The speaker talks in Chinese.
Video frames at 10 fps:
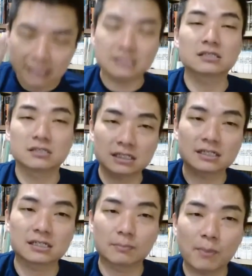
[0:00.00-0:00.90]
但是这
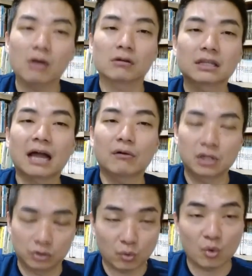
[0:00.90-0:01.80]
个是碰到
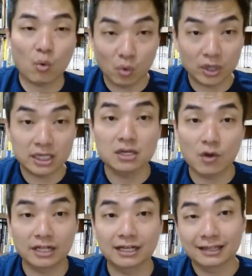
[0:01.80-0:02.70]
很多国会议
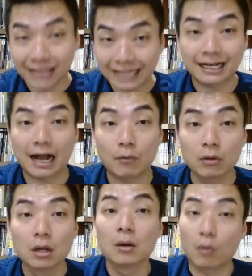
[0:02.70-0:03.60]
员的蛋
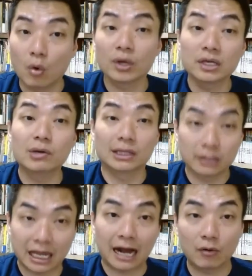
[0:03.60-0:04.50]
糕，国会议员
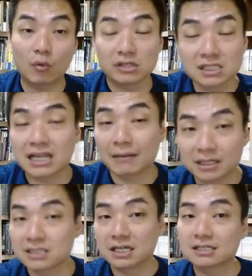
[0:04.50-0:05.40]
的糖果是他
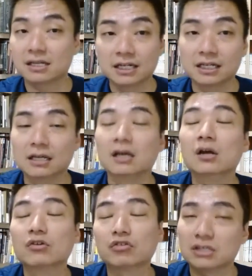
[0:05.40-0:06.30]
们的切身利益，
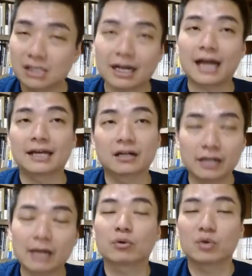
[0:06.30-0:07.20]
所以这个改
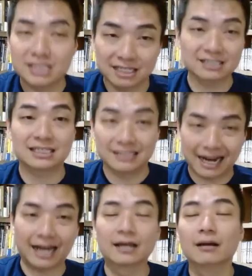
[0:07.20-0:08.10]
革要推行
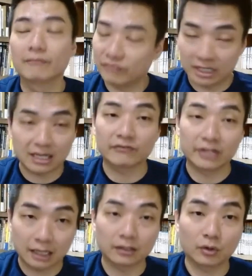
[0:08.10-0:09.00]
起来非常
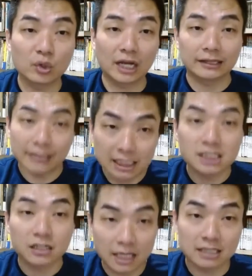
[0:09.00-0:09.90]
非常的困难。但
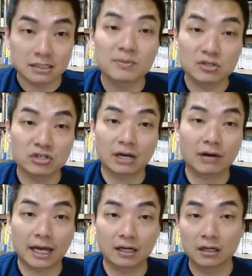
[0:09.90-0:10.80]
这也是必须要
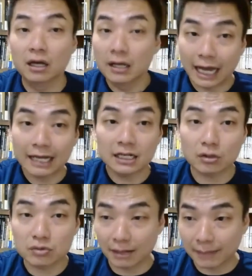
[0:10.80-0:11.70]
改革的。凯里
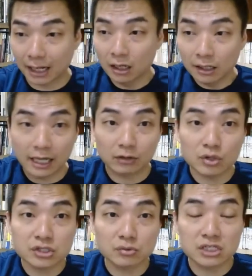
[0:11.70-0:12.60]
都讲嘛，给
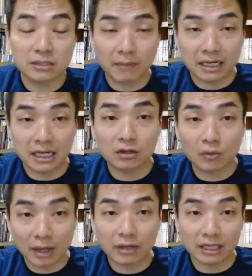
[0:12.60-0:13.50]
退休金每年
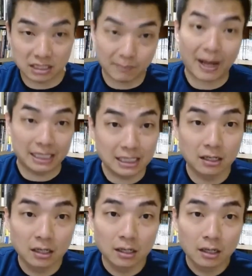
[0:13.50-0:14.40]
都要给几百亿。